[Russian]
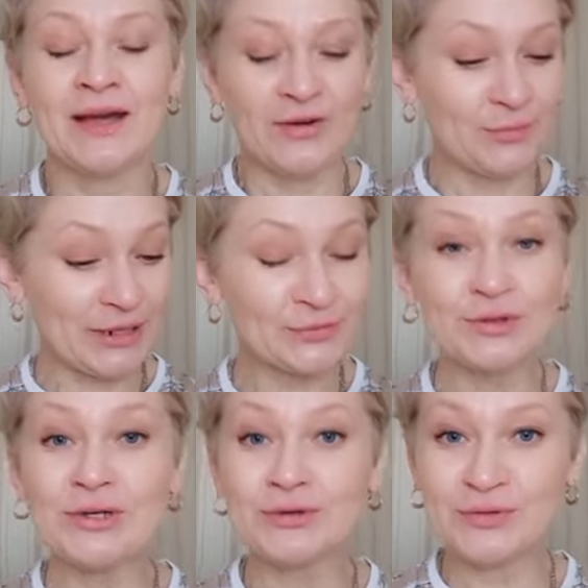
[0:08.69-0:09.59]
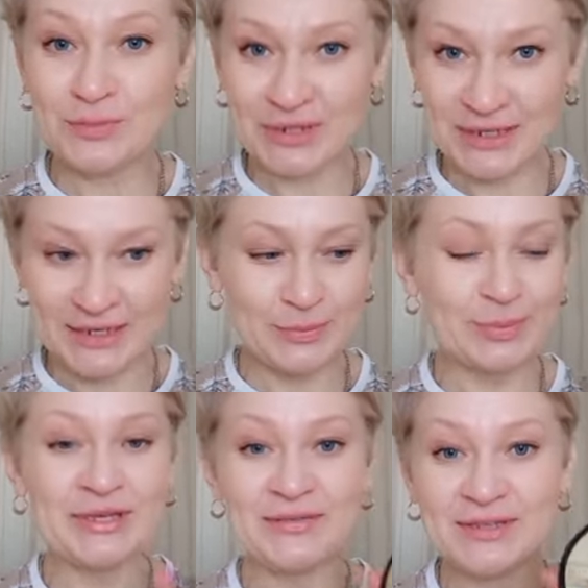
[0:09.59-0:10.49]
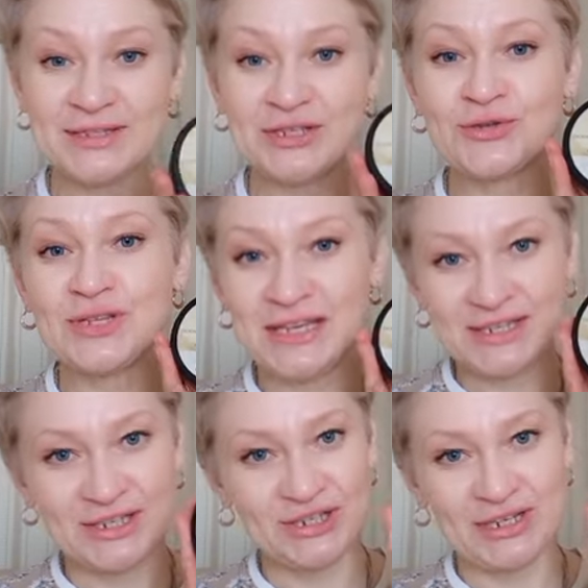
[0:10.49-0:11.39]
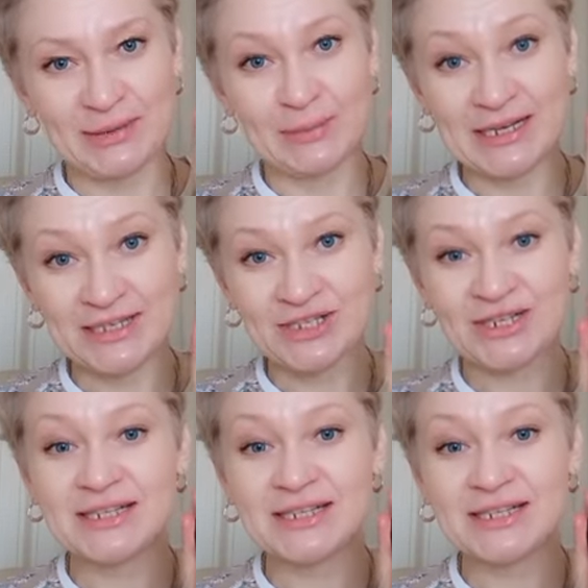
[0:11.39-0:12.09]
В портфолио Faberlic появилась чудеснейшая масочка,